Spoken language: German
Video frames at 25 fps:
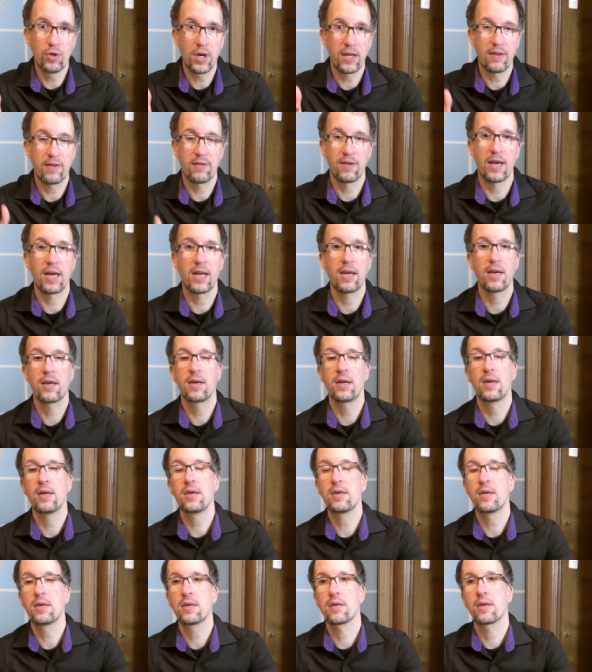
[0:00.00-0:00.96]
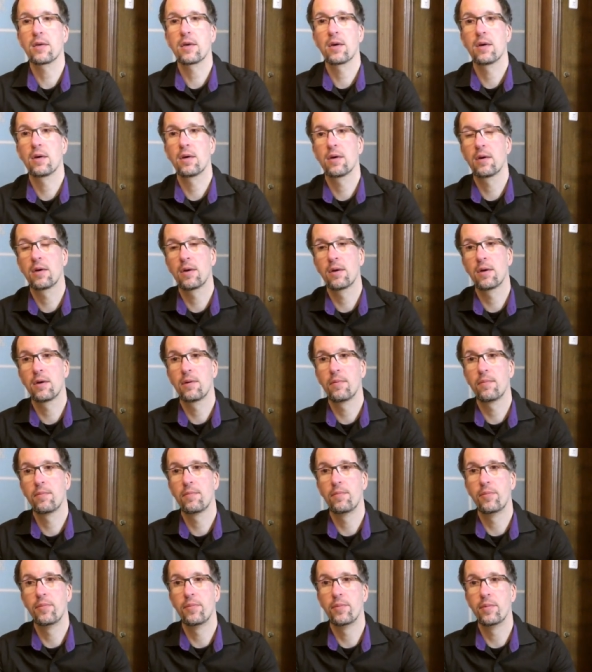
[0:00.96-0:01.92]
letztendlich
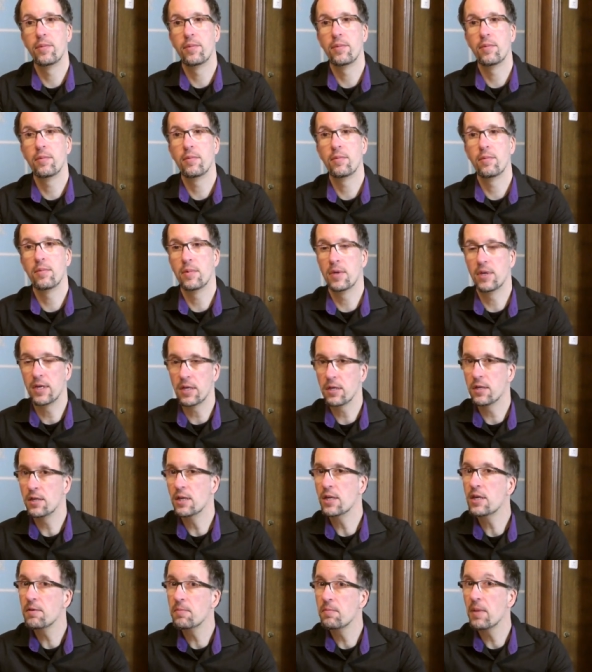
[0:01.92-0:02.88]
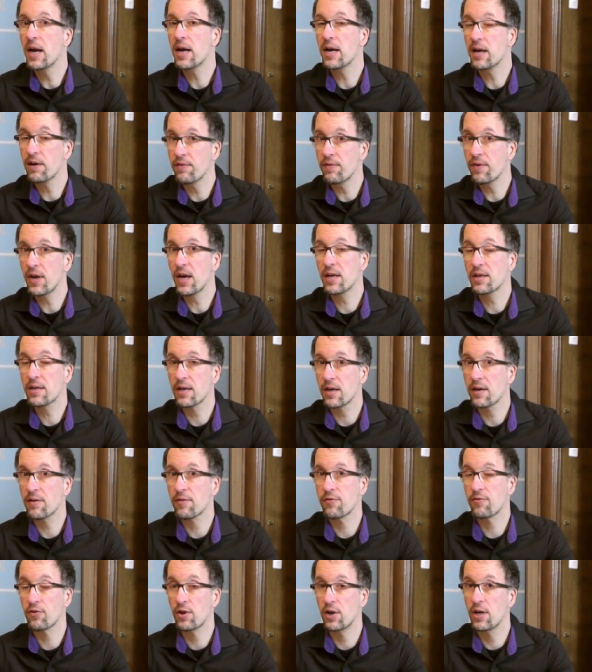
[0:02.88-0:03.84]
ähm, dich nicht mehr gewehrt
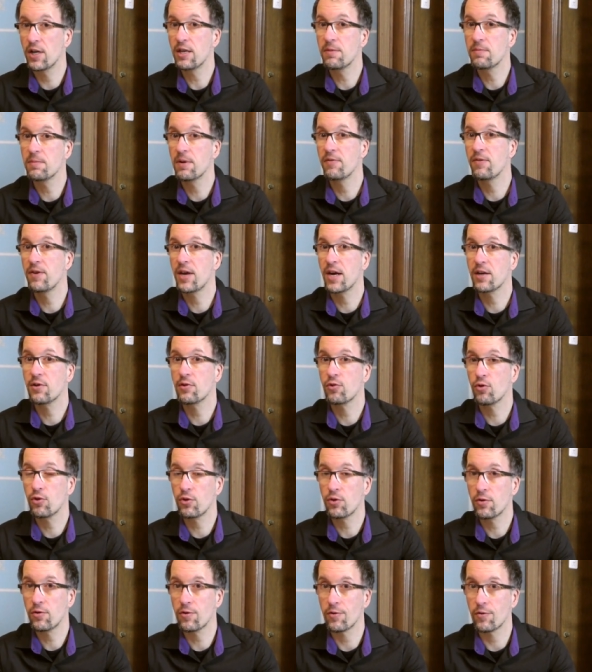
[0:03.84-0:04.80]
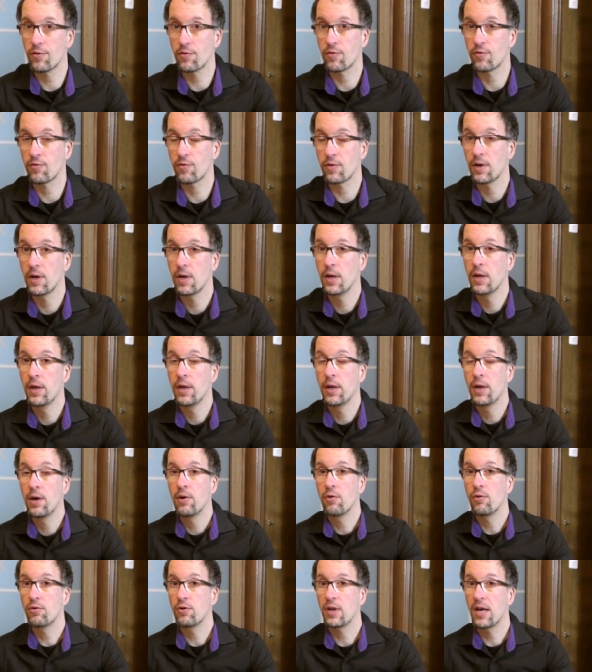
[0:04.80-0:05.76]
hast oder nicht mehr wehren konntest.
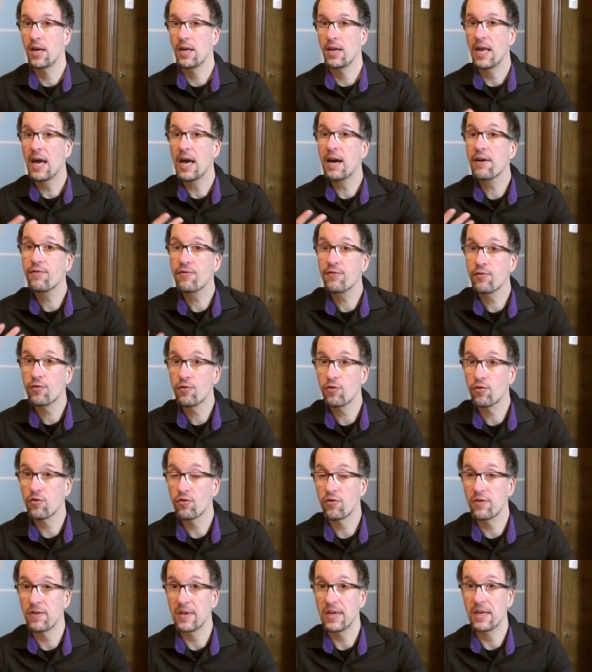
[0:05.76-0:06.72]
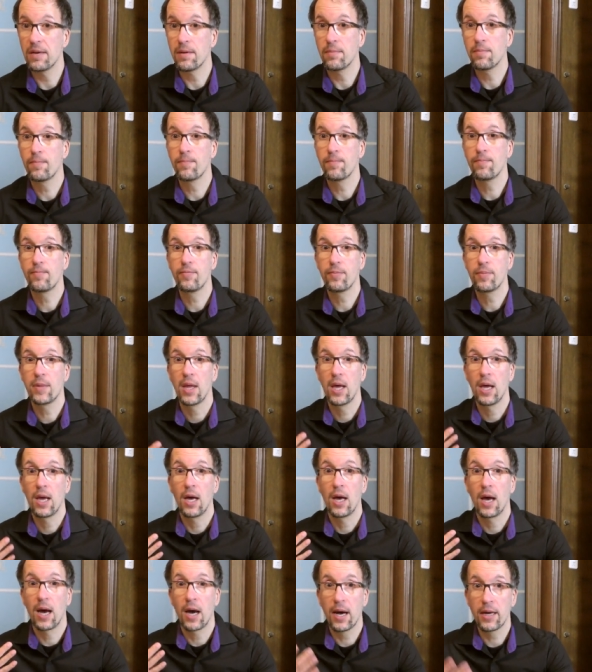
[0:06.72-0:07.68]
Und dein Nervensystem
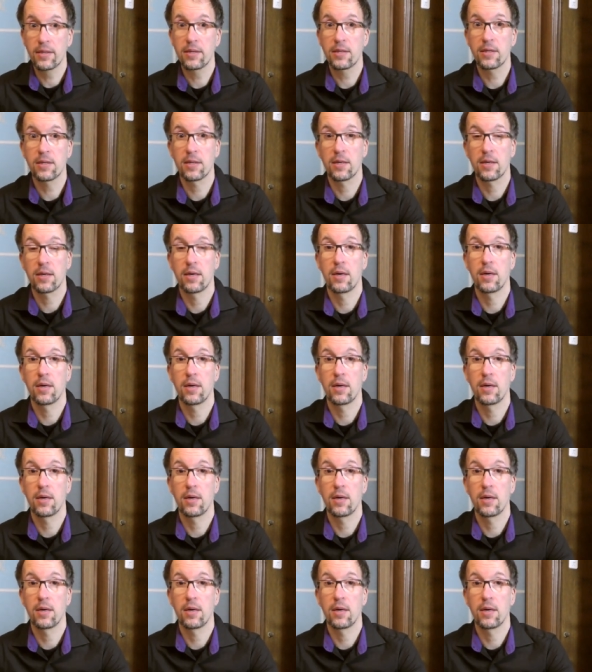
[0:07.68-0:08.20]
hat